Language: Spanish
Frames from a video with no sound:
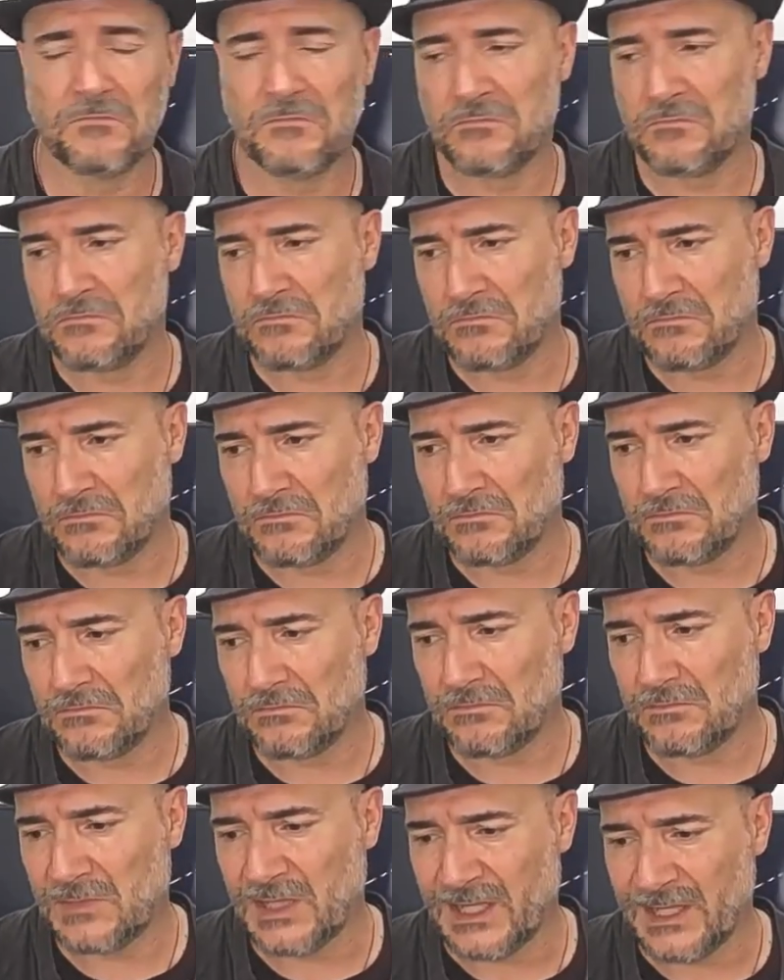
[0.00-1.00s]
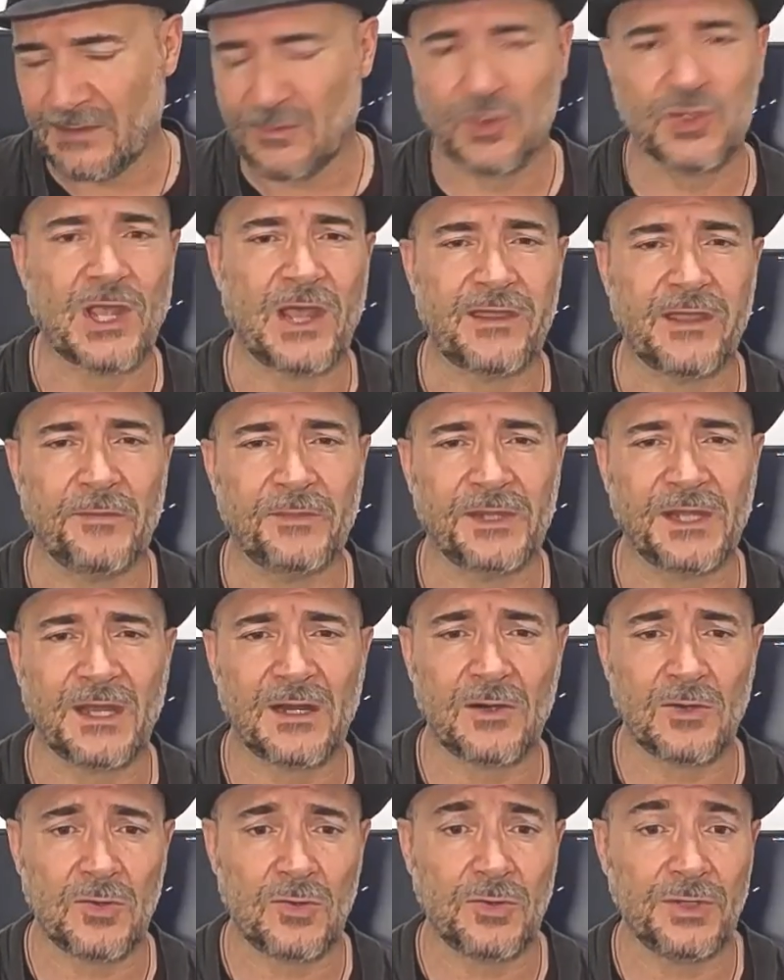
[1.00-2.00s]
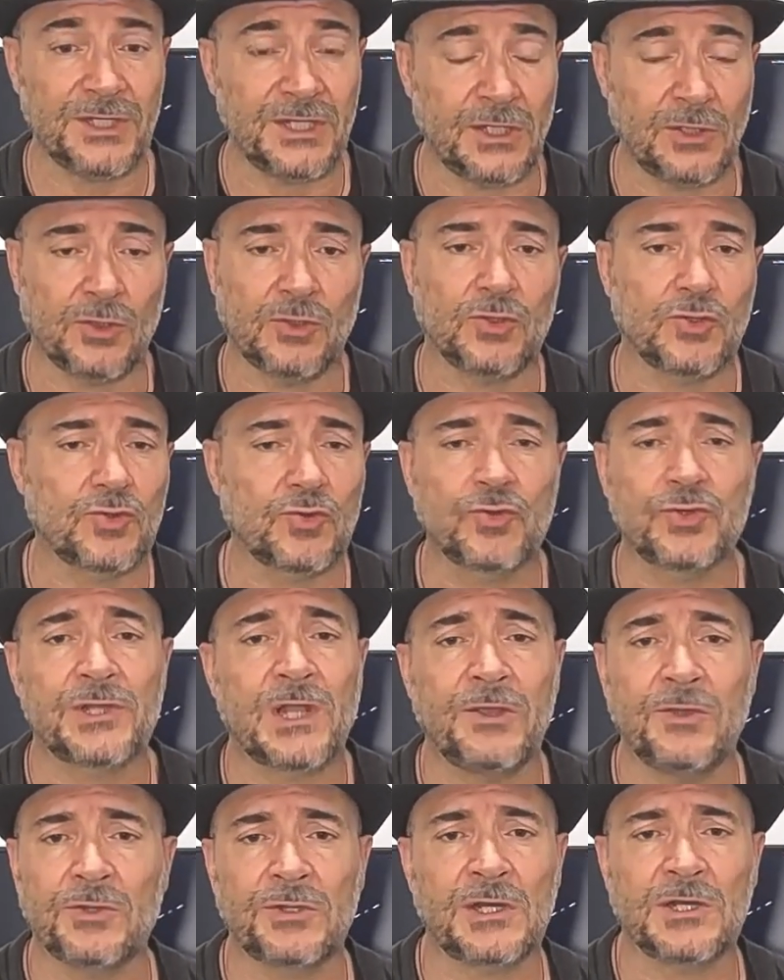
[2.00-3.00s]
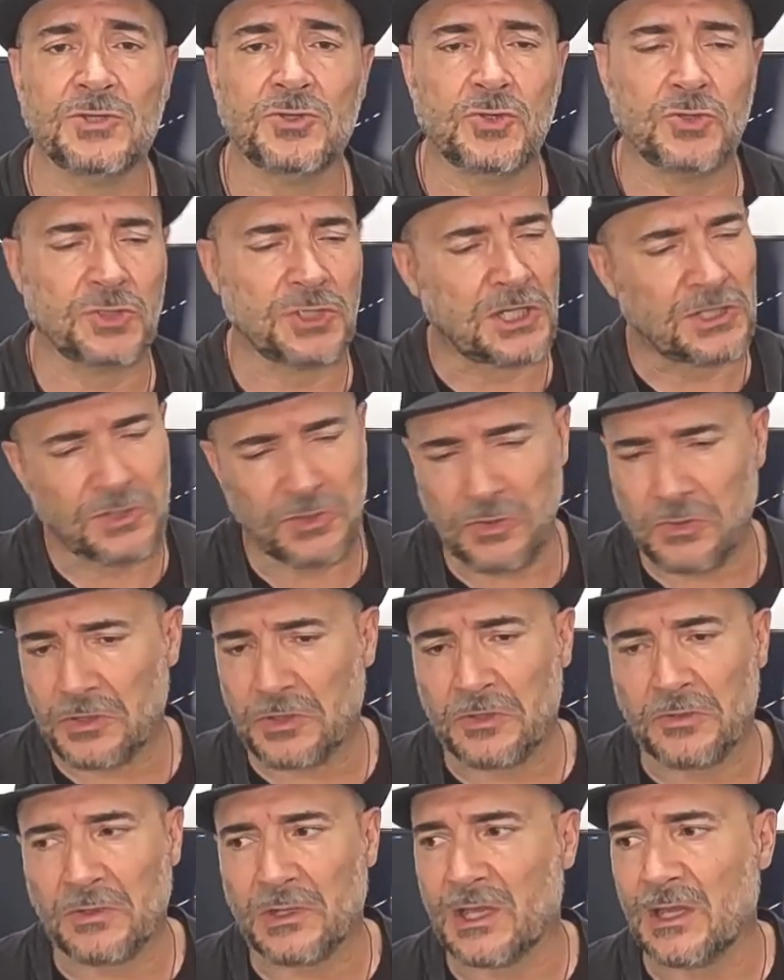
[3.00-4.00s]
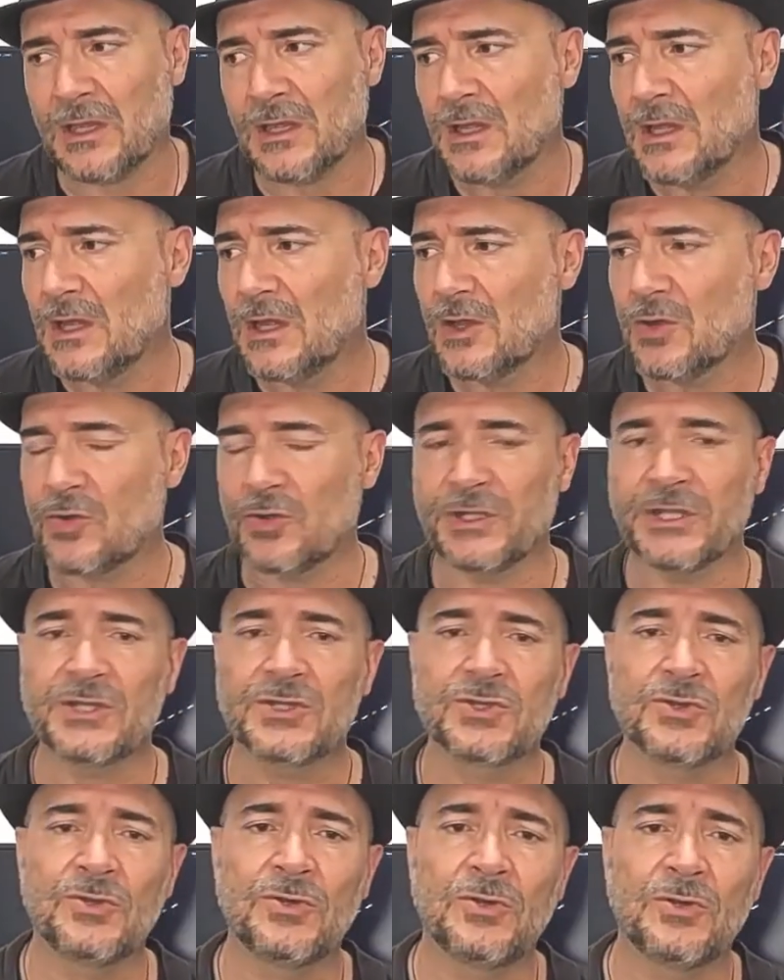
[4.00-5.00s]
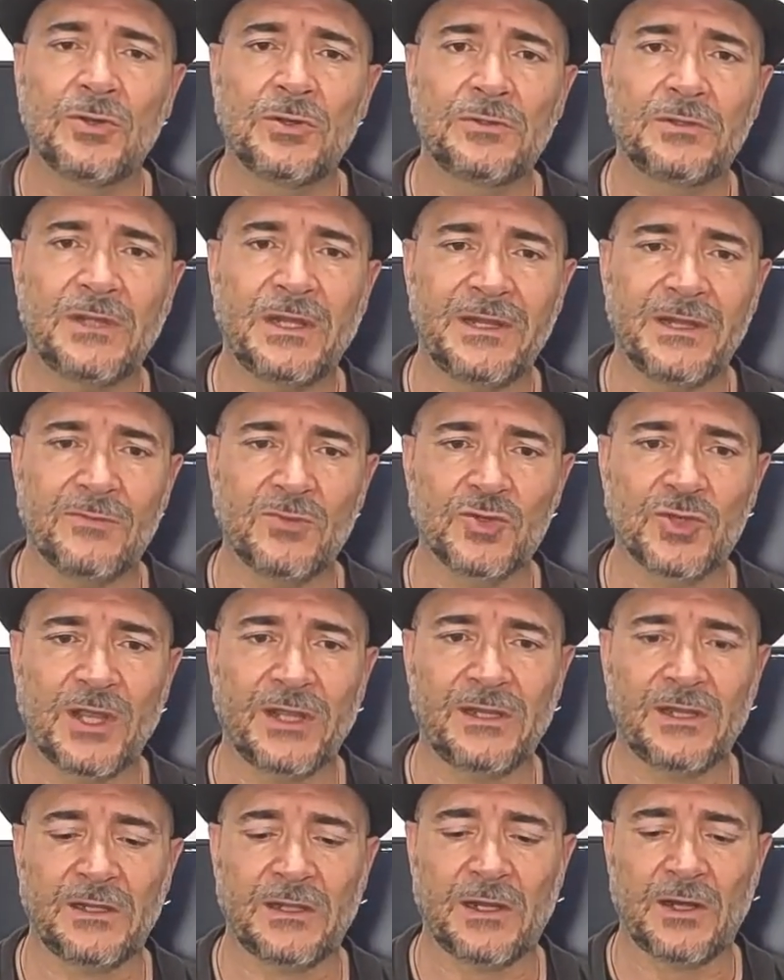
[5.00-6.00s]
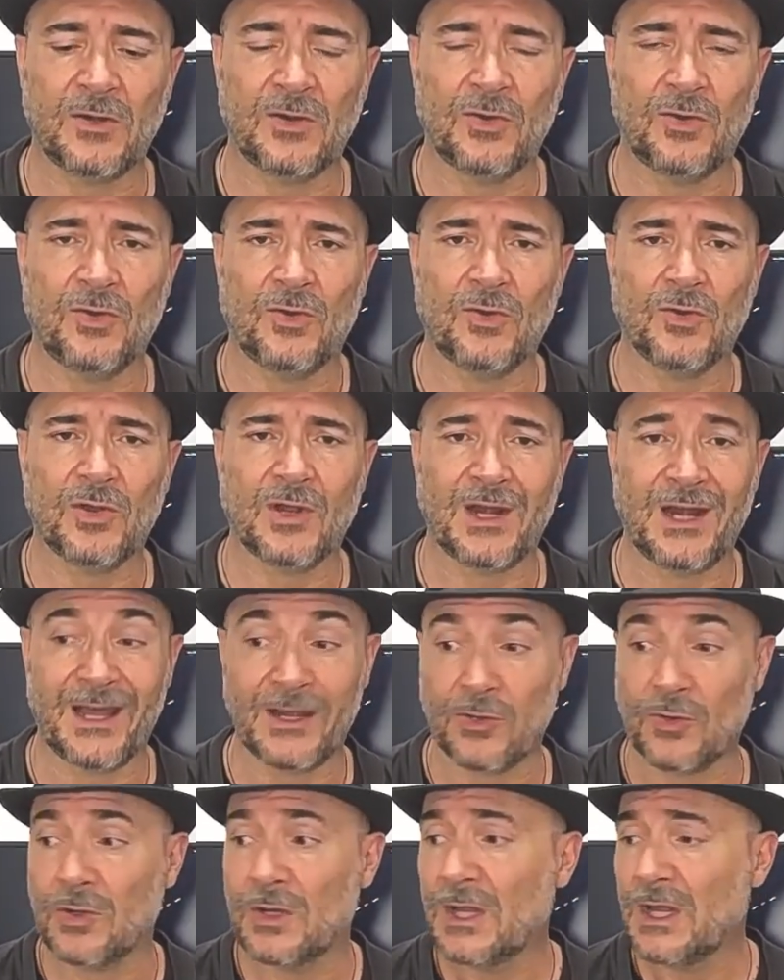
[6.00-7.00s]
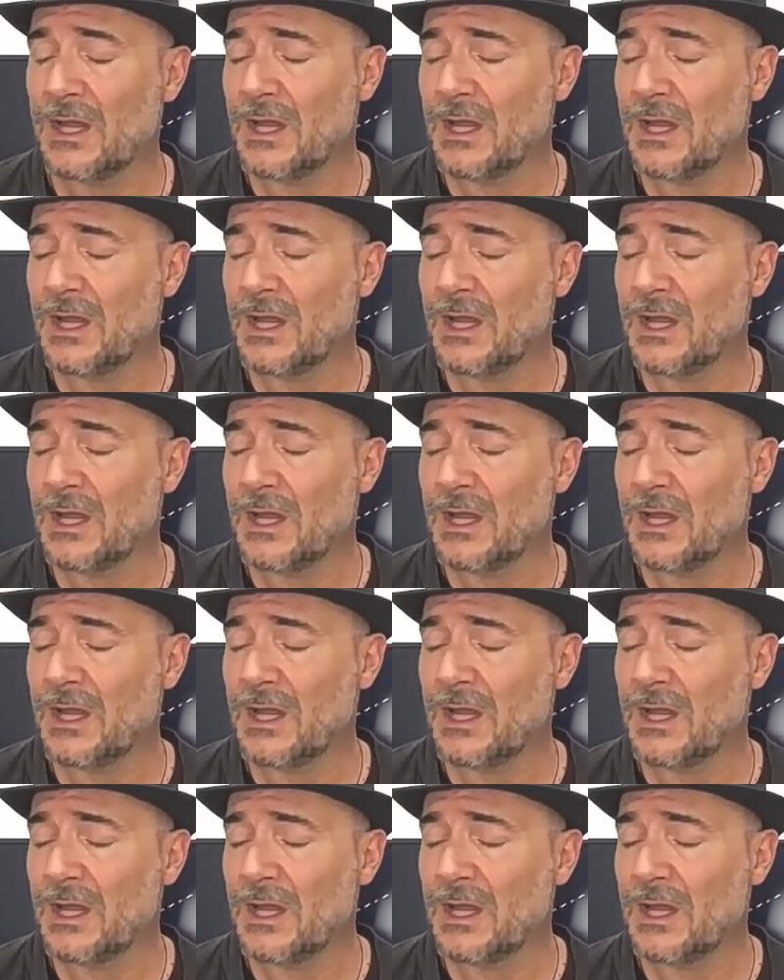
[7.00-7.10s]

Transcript: Mm, tenemos que aceptarlo y si no nos gusta hay otras cosas. Yo creo que con eso tenemos que tenerlo claro.